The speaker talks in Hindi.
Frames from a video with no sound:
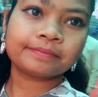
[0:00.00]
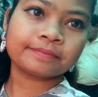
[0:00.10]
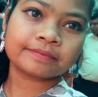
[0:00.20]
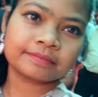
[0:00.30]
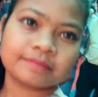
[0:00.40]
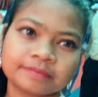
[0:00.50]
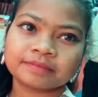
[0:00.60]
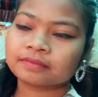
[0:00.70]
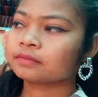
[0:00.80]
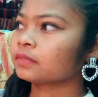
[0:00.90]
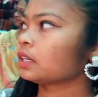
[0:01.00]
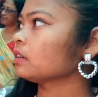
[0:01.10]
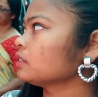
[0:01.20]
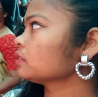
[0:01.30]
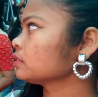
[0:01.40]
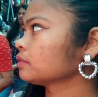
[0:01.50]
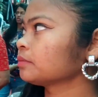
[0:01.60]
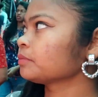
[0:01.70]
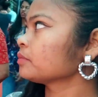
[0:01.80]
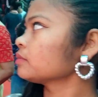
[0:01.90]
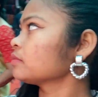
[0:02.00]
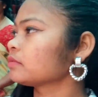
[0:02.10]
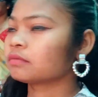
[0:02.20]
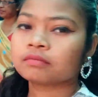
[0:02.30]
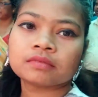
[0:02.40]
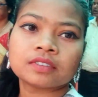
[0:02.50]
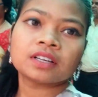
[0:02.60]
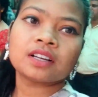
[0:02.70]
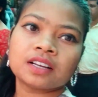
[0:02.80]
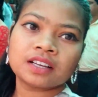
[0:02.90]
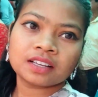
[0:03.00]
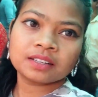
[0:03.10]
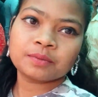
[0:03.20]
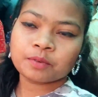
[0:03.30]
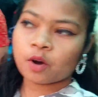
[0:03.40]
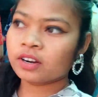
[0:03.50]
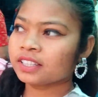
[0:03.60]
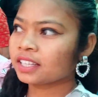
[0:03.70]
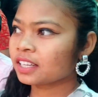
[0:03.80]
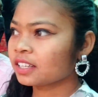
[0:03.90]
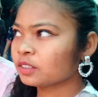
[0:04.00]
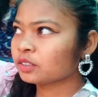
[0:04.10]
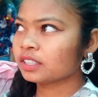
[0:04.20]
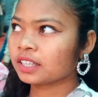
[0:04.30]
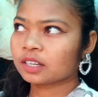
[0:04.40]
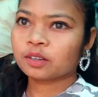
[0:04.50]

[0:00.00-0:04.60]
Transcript: खाते हैं पर सलोमी का मन था कि मोमो खाए बट मैं उसको